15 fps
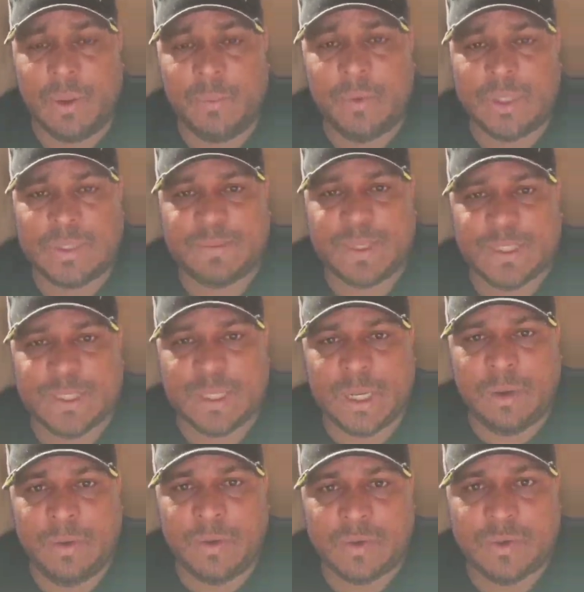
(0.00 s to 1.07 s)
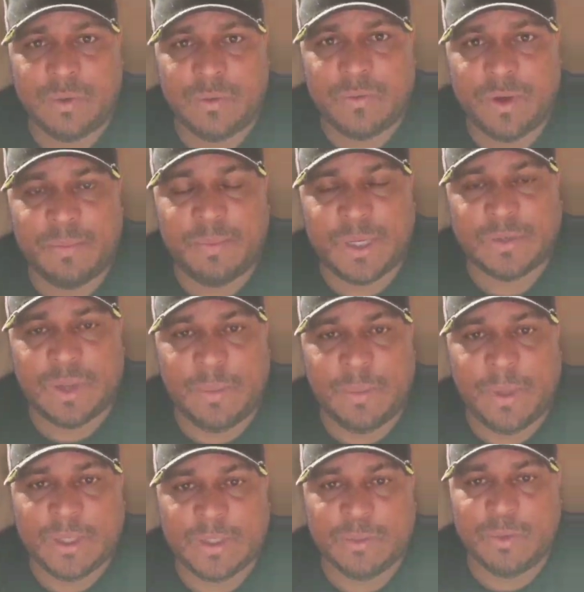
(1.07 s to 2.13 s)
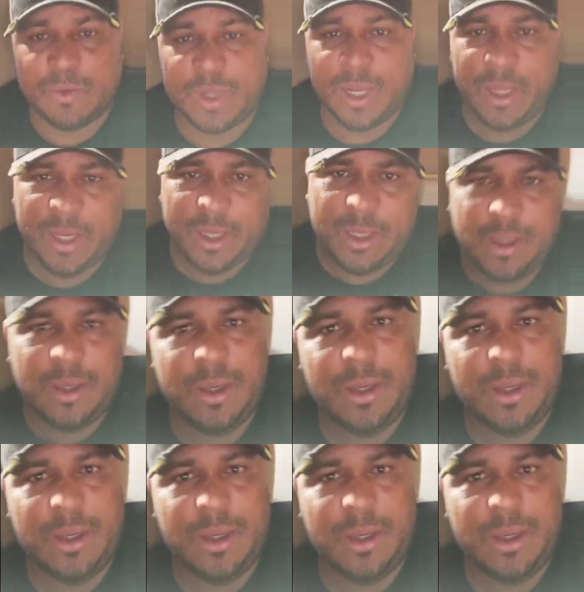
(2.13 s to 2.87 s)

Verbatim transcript: é muito especial. Eu sou fã particularmente de Bruno Henrique.